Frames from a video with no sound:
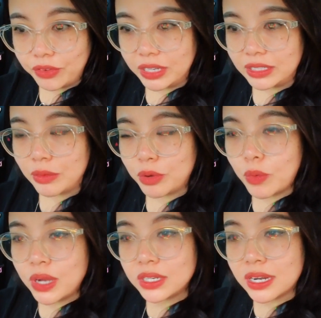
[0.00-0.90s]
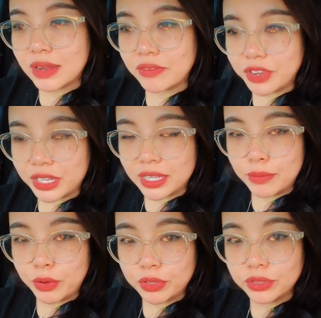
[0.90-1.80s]
và trong cái quá trình làm việc thì
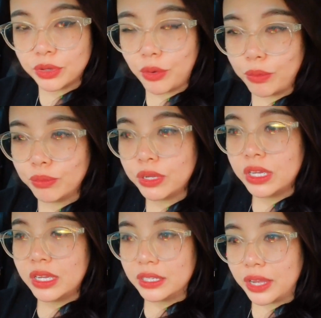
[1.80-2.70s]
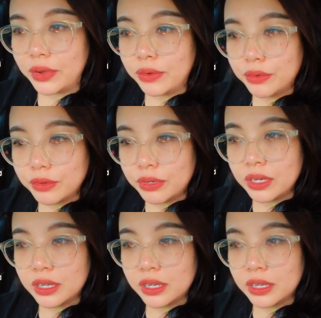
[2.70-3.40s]
mọi người cũng kiểu uh,